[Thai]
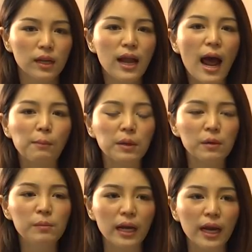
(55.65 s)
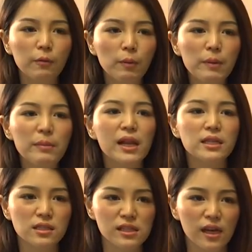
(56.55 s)
ถ้าถามมันก็เหมือนคล้ายๆว่าไม่มีอะ
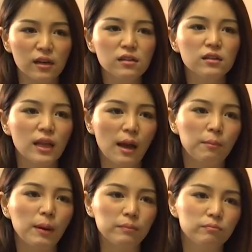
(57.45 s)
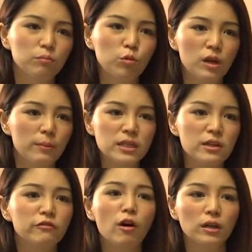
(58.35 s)
ไรจะเสียก็คือทำแบบ put the
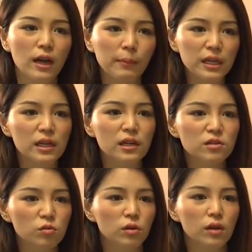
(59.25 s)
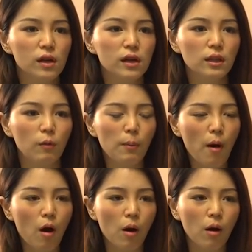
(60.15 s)
best effort ทำให้ดีที่สุด แต่ว่า
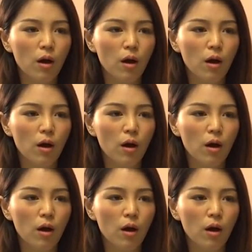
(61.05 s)
พอ